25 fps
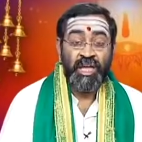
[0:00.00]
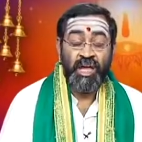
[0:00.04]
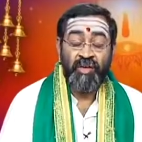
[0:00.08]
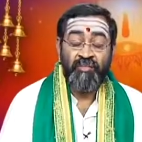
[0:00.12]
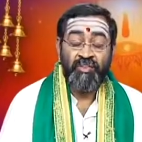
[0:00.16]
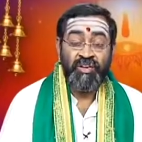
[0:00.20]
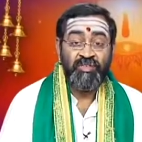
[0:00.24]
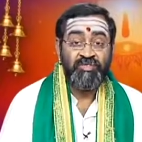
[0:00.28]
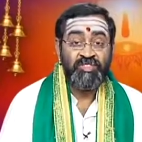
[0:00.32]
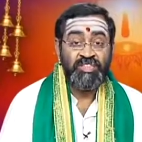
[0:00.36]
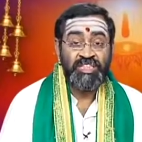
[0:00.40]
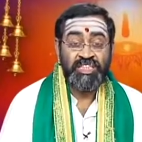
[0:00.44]

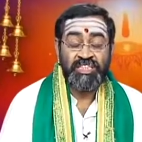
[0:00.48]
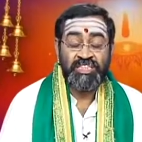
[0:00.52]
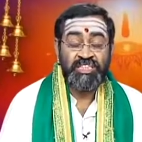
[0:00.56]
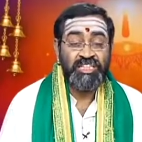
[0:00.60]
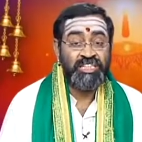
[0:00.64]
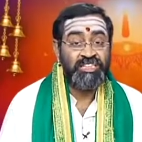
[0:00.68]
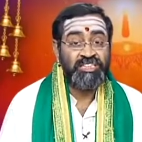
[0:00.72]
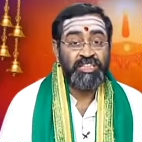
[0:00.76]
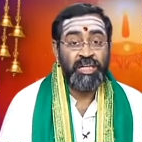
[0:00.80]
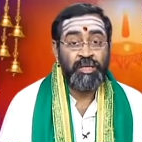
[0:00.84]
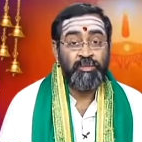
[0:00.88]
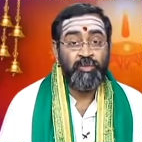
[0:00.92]
కేవలం
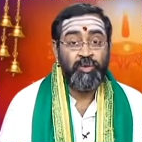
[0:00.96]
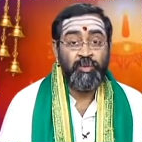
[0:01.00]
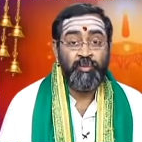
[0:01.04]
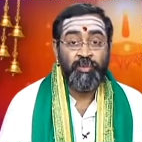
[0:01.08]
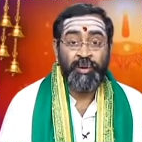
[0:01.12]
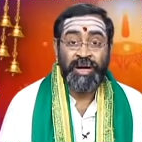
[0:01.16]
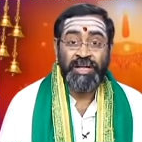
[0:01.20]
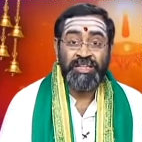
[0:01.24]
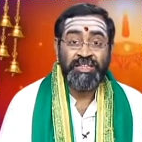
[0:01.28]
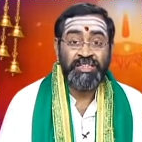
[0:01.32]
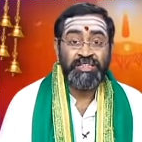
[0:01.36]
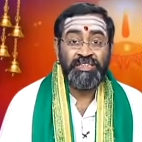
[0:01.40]
శిక్షించడము
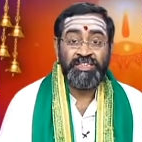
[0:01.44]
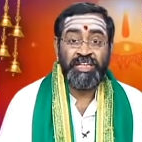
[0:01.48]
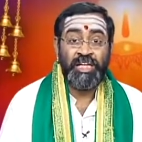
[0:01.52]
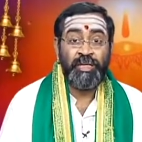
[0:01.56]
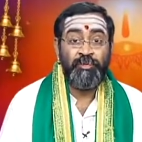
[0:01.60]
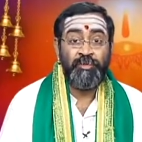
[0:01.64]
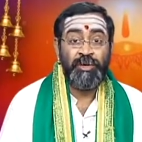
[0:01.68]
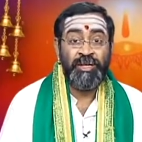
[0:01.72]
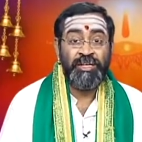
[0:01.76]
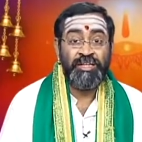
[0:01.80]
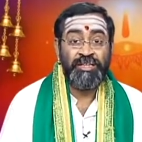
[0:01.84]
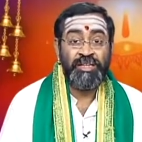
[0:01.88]

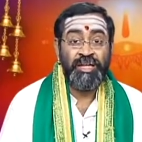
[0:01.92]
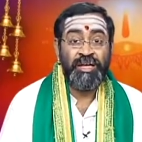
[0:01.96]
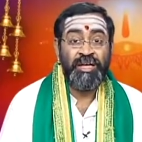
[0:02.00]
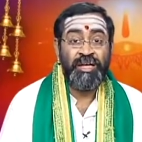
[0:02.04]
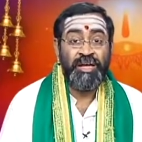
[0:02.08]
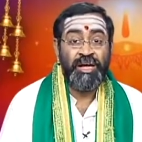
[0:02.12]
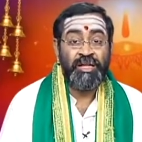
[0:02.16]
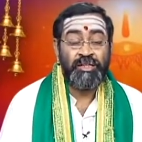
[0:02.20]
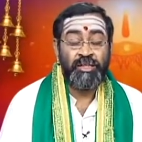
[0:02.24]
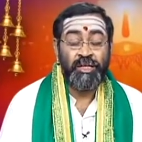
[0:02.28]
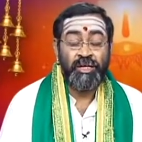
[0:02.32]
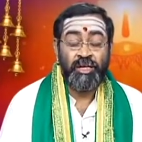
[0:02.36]
బాధించడమే అయితే
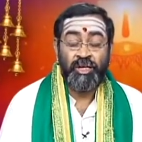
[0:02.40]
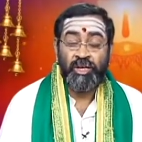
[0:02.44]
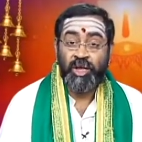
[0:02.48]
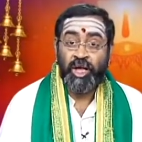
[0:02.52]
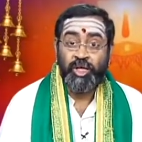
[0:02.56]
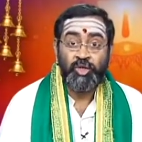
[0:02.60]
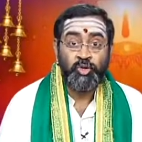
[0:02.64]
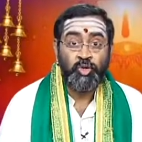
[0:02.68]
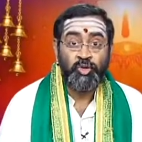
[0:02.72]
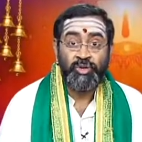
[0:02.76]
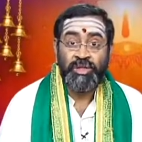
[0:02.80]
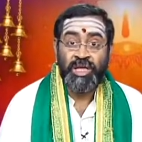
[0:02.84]
అతను
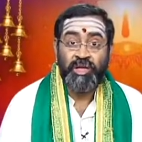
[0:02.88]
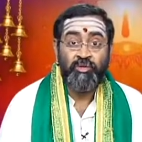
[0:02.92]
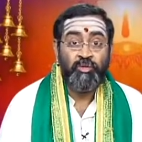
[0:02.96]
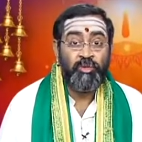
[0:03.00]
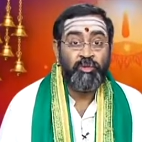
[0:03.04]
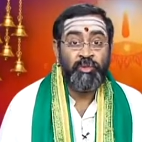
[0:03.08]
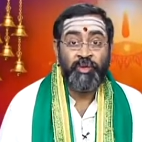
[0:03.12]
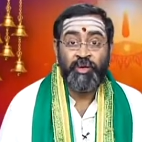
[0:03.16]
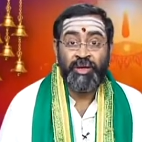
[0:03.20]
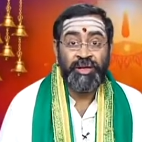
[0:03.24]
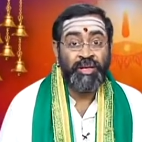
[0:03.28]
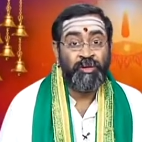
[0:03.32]
రాజు
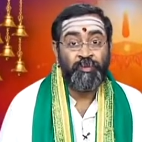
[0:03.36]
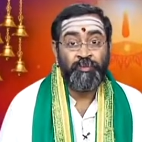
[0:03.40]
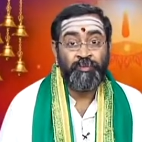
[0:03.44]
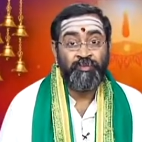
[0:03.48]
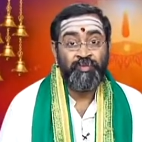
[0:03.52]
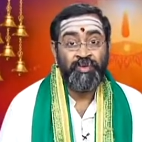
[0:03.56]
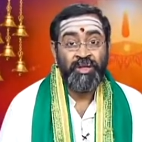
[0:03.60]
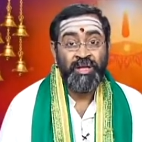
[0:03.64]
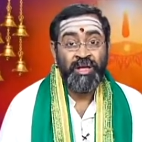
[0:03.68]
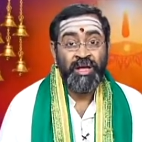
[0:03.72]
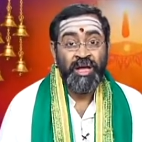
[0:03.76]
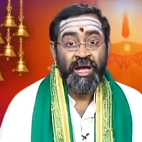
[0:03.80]
దైవము అనరు
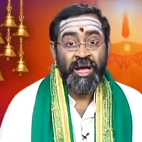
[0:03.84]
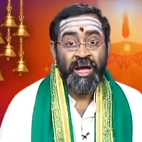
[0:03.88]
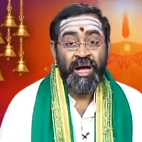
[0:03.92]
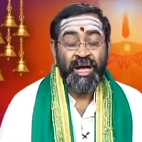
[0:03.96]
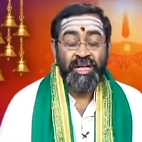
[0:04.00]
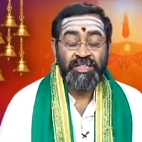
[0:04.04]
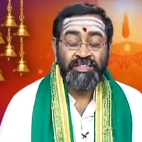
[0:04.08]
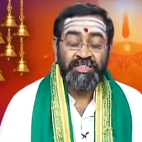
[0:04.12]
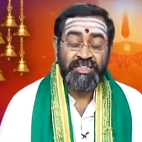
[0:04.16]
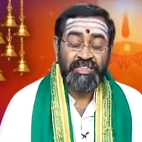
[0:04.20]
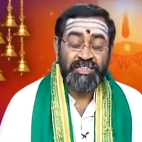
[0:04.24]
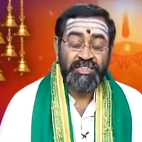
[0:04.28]

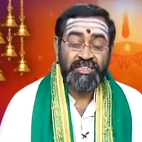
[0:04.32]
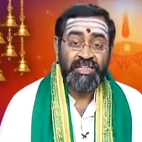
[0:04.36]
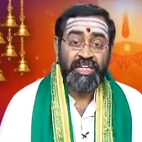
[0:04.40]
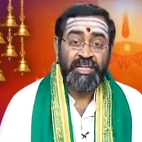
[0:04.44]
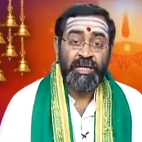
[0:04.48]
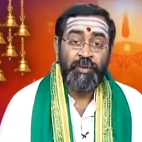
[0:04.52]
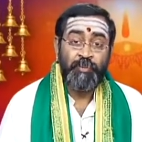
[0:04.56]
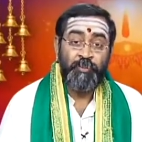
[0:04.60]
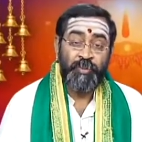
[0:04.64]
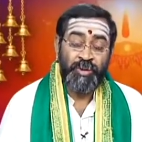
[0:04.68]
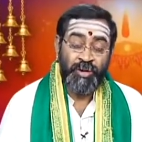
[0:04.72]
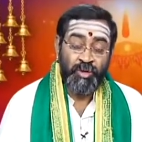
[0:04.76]
ఆ
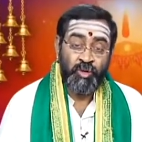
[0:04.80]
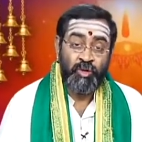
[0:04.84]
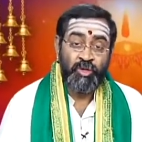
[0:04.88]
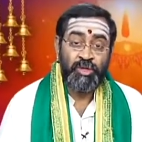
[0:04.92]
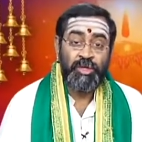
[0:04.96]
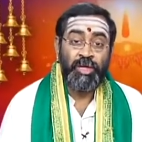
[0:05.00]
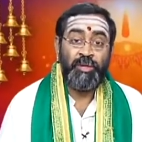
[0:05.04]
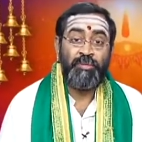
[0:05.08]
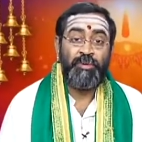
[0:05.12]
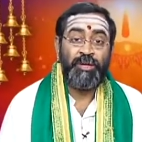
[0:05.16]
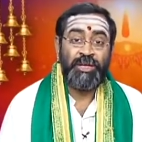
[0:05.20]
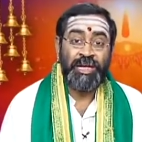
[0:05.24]
శిక్షకి
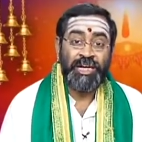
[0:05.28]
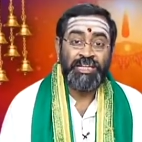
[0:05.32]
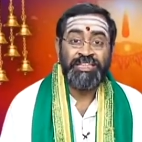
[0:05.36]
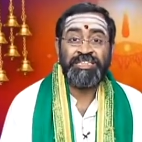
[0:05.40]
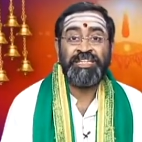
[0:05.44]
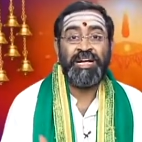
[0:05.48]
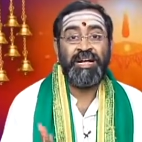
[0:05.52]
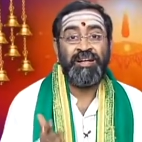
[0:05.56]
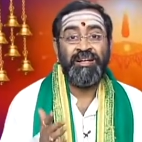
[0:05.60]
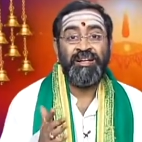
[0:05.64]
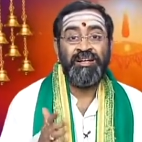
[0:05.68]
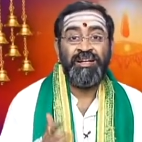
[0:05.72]
ప్రయోజనము
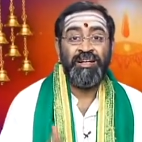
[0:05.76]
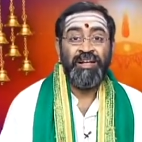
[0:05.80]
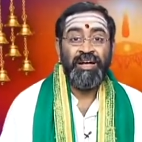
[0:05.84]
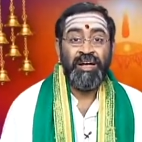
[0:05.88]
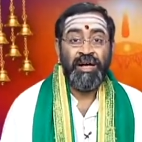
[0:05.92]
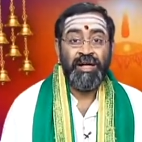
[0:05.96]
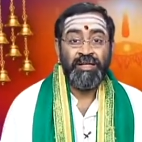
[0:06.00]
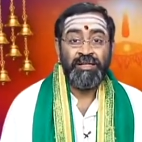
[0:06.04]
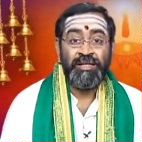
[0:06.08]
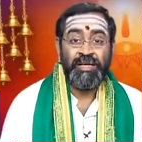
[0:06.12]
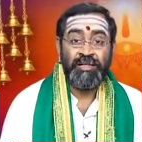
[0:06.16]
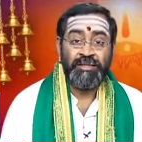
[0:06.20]
రక్ష
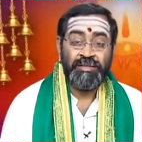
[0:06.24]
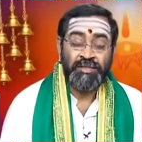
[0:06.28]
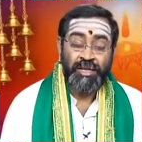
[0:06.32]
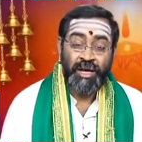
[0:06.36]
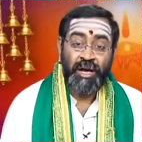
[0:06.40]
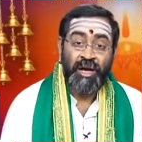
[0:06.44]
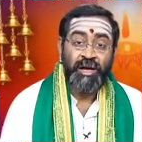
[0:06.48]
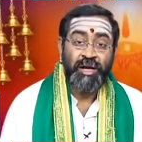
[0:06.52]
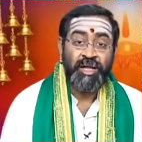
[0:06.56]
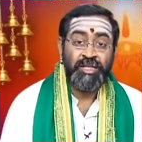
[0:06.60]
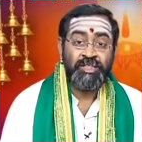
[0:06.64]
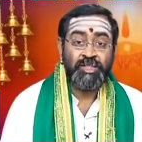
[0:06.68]
అందుకే
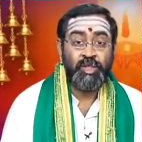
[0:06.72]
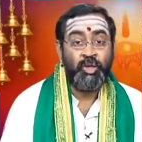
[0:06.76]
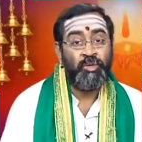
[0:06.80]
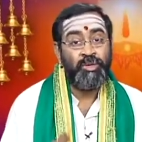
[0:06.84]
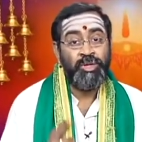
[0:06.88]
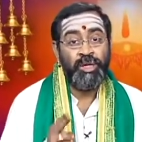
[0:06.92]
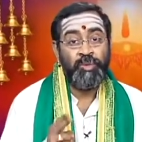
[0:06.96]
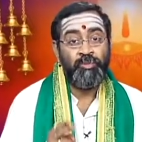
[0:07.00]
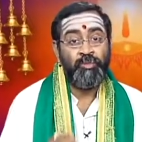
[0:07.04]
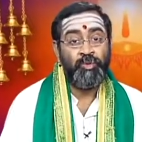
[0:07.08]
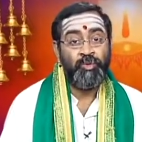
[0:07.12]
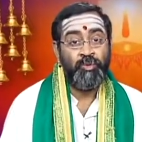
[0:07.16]
త్రాణ
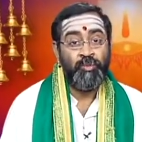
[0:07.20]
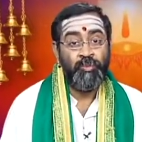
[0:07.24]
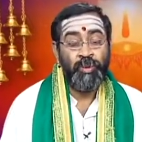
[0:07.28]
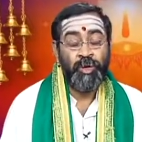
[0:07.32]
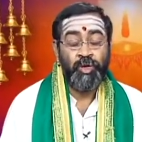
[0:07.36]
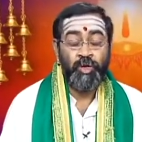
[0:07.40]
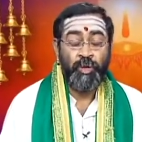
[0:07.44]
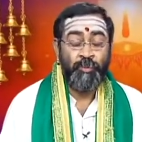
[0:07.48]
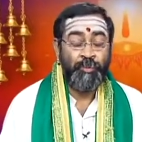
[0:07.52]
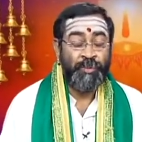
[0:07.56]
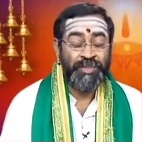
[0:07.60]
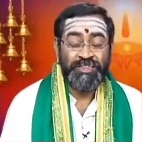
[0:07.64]
శౌర్యము
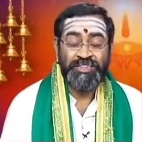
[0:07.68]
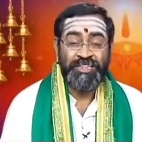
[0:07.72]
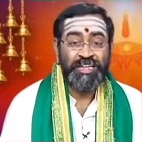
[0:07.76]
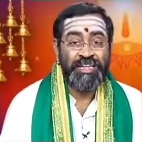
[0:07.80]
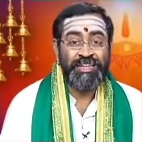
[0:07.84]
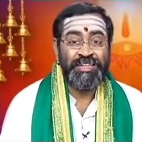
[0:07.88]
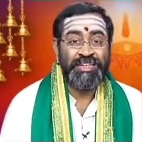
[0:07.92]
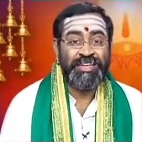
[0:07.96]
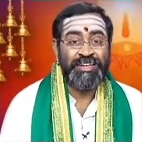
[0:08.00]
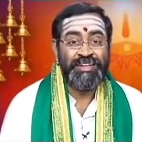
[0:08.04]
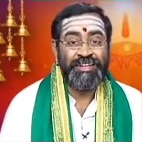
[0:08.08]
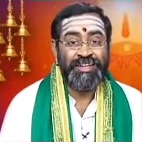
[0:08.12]
మరొక
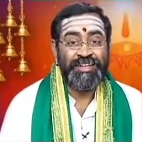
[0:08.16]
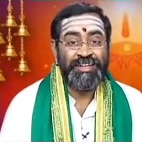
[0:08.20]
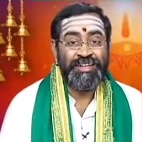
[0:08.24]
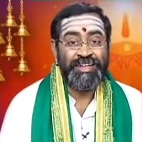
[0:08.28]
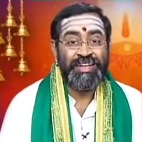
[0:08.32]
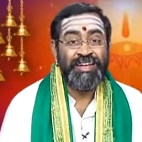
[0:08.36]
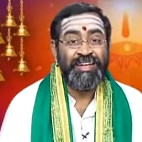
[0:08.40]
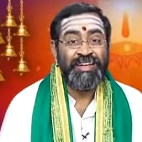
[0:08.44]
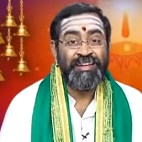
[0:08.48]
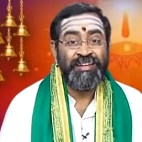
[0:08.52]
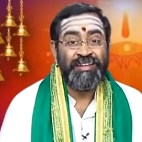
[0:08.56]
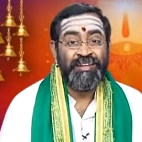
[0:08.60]
ప్రత్యేకత
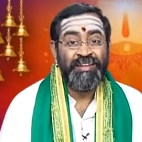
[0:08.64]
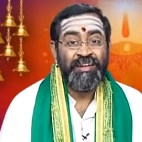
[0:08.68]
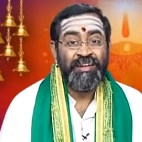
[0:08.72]
ఏంటంటే